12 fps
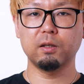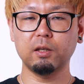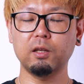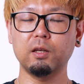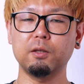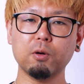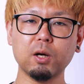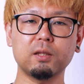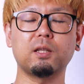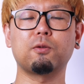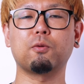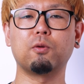えー、かっ
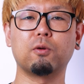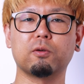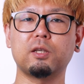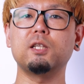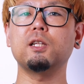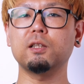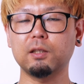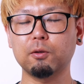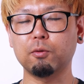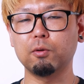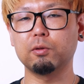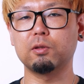たところ気になったと
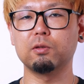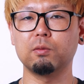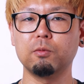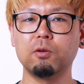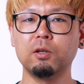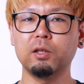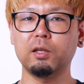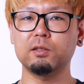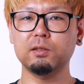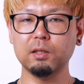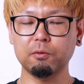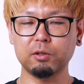ころっていうのもえ
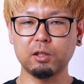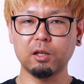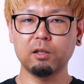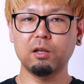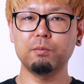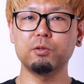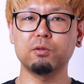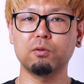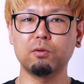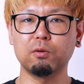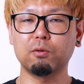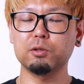素直にねレビューの
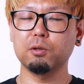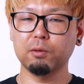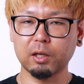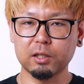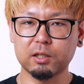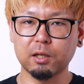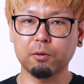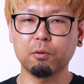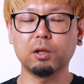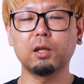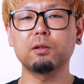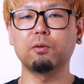方をご紹介していこう
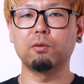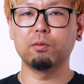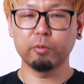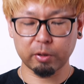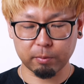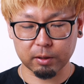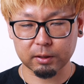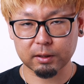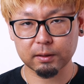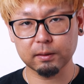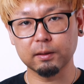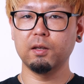かなと思いま
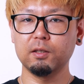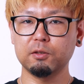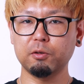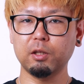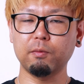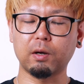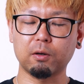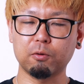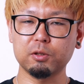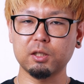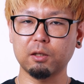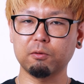すそれでは
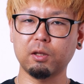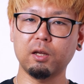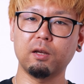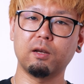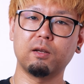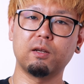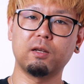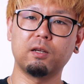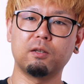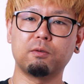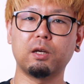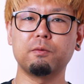こちらのね
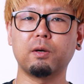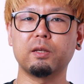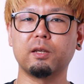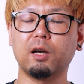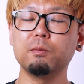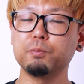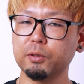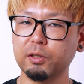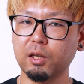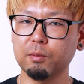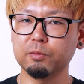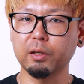
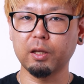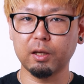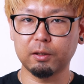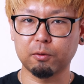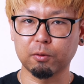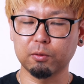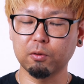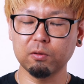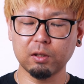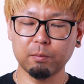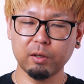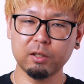ファイファインアンプリゲーム A8 ど
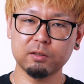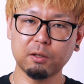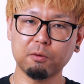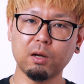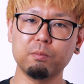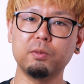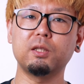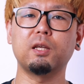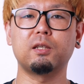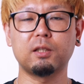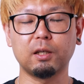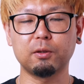んなマイクなのか見て
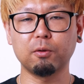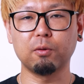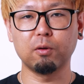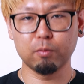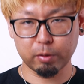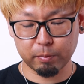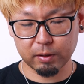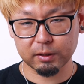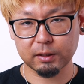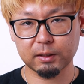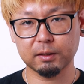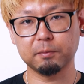いきたいと思いま
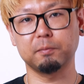す